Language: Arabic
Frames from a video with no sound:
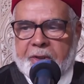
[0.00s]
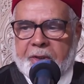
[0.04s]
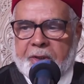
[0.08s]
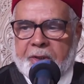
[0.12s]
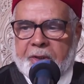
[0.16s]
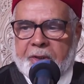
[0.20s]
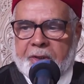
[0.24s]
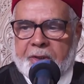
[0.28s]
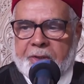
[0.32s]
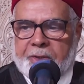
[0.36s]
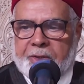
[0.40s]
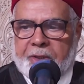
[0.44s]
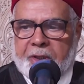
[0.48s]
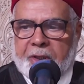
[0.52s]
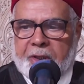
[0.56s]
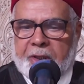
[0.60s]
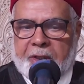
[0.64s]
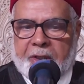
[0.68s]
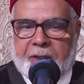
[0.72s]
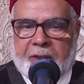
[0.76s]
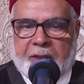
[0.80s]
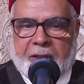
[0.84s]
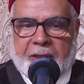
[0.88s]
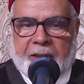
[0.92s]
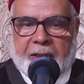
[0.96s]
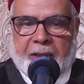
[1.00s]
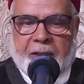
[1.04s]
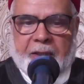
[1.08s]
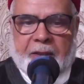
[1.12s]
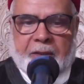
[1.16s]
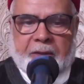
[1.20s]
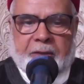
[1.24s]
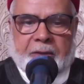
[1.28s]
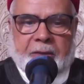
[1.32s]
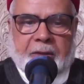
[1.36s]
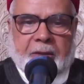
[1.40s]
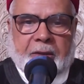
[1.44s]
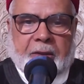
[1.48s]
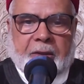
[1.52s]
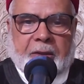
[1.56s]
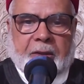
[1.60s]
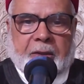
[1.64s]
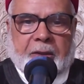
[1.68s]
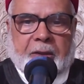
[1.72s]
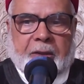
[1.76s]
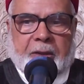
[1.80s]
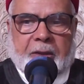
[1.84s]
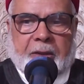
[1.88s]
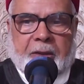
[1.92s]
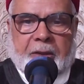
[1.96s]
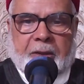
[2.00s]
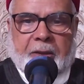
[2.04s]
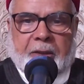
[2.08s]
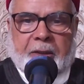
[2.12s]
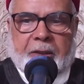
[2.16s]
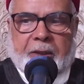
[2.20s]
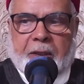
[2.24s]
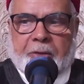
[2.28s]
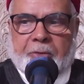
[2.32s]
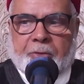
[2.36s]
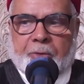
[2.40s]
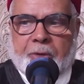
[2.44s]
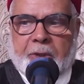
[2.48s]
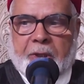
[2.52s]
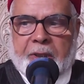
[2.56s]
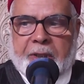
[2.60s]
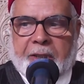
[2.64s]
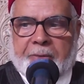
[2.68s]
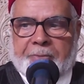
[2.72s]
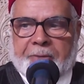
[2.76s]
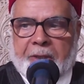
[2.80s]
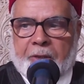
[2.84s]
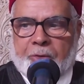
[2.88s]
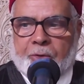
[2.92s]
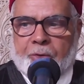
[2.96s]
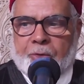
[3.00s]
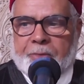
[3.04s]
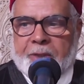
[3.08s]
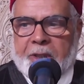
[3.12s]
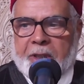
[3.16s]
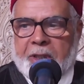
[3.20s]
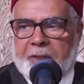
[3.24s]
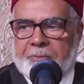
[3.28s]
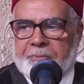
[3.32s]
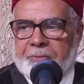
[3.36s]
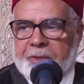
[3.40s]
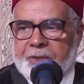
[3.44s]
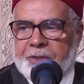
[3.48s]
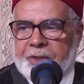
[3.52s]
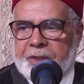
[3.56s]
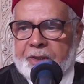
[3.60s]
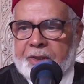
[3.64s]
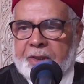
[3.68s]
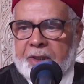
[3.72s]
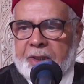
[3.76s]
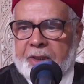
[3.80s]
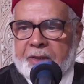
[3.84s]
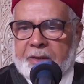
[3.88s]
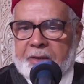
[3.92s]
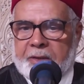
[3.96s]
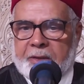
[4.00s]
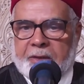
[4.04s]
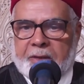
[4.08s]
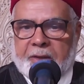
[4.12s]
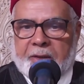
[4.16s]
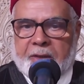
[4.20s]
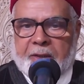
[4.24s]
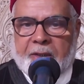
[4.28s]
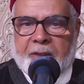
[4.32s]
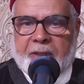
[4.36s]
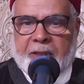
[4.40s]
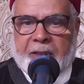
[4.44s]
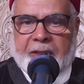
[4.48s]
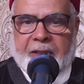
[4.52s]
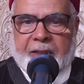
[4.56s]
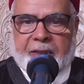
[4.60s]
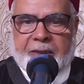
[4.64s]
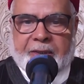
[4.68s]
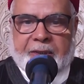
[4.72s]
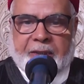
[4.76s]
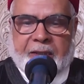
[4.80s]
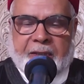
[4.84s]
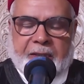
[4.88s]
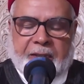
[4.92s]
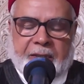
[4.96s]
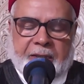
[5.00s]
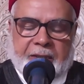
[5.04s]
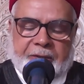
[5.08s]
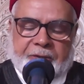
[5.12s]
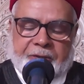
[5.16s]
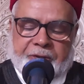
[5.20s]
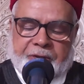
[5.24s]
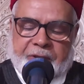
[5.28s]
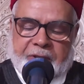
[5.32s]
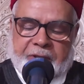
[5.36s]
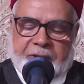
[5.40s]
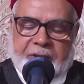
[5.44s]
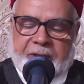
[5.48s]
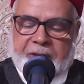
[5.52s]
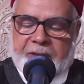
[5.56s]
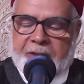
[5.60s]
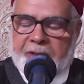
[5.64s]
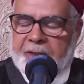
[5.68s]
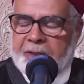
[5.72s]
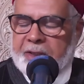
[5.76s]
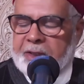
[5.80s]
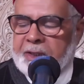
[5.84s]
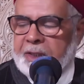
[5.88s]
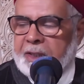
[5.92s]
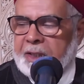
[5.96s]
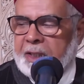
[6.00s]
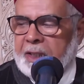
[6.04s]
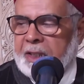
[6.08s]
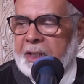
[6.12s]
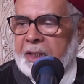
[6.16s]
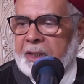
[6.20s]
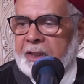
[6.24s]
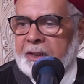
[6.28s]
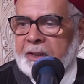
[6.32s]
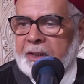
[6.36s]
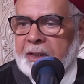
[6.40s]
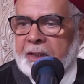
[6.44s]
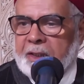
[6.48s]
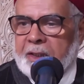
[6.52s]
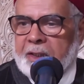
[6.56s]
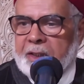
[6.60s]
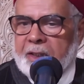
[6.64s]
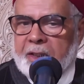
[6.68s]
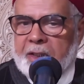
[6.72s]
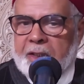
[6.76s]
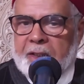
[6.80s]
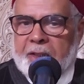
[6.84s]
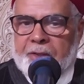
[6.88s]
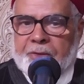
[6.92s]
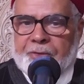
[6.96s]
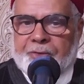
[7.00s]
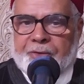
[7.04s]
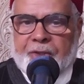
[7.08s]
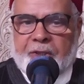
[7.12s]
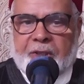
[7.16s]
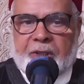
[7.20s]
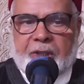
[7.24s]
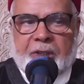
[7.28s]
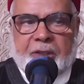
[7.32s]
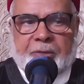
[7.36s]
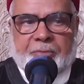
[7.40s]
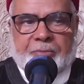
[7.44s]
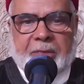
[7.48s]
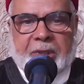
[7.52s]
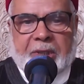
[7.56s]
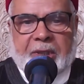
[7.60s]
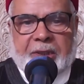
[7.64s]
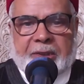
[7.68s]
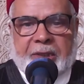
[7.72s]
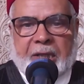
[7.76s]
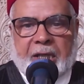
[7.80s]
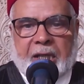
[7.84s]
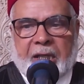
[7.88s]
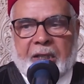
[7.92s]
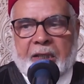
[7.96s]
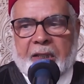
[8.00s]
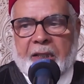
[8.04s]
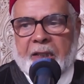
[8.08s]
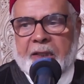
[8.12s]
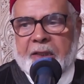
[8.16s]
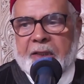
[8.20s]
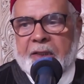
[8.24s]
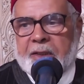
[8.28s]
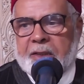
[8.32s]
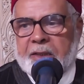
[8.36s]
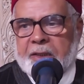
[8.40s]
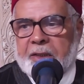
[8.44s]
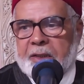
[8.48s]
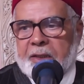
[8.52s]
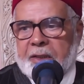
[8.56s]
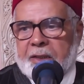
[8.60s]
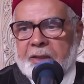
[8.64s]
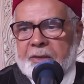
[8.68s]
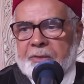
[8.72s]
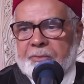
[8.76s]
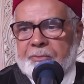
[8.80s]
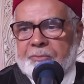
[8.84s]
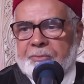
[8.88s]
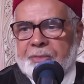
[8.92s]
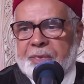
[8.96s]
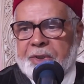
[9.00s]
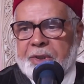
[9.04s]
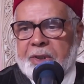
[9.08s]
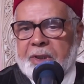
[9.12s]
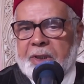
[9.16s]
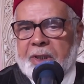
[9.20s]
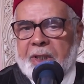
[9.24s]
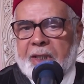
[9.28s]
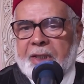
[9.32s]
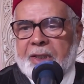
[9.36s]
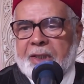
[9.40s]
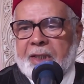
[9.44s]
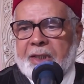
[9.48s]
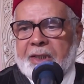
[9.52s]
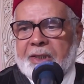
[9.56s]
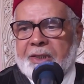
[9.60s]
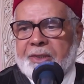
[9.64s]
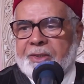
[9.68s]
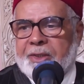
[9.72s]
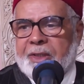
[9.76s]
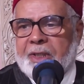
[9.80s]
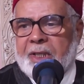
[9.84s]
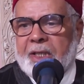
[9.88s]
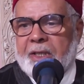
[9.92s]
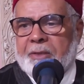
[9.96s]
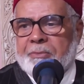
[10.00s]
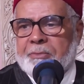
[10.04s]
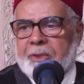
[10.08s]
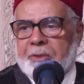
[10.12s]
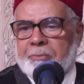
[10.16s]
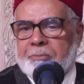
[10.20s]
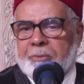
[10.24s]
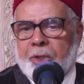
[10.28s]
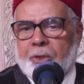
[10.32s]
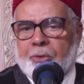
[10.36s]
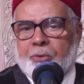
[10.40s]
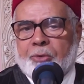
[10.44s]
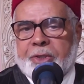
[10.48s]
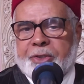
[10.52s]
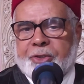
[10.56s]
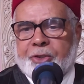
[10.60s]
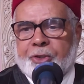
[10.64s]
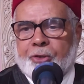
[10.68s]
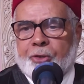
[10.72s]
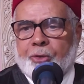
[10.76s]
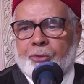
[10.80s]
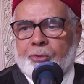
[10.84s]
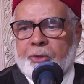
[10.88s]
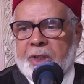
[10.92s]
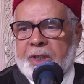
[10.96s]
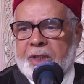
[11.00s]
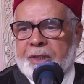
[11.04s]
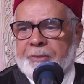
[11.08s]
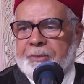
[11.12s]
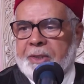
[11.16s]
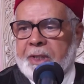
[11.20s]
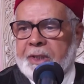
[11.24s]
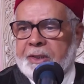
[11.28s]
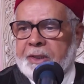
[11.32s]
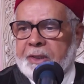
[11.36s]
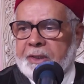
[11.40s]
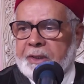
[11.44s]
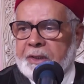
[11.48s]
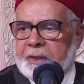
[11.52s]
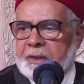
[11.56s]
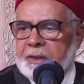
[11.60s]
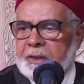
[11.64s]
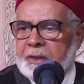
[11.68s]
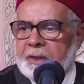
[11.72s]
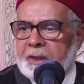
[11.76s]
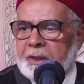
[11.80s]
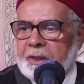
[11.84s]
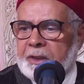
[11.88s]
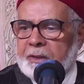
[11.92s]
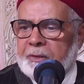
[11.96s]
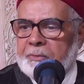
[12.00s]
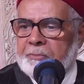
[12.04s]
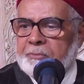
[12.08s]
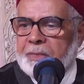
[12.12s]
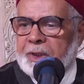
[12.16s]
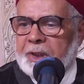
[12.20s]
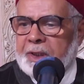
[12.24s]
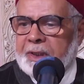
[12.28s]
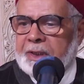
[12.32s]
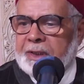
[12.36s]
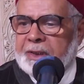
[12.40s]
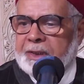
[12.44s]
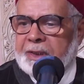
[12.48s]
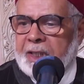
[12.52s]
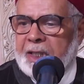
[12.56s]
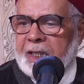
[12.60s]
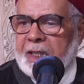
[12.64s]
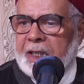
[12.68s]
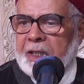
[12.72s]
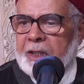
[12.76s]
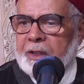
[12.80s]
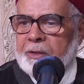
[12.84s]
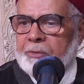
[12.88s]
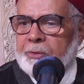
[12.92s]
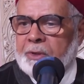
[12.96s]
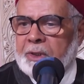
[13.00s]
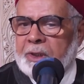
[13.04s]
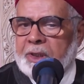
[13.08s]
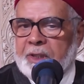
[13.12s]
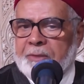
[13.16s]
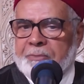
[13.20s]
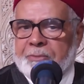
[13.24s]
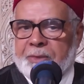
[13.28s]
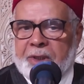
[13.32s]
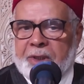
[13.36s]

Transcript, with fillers: الشيخ رضا آه، اذا هناك معلومه هامه جدا ذكرتها الشيخ رضا في ما يتعلق بأن الإسلام ما هوش هو اللي بادر بالقتال ولا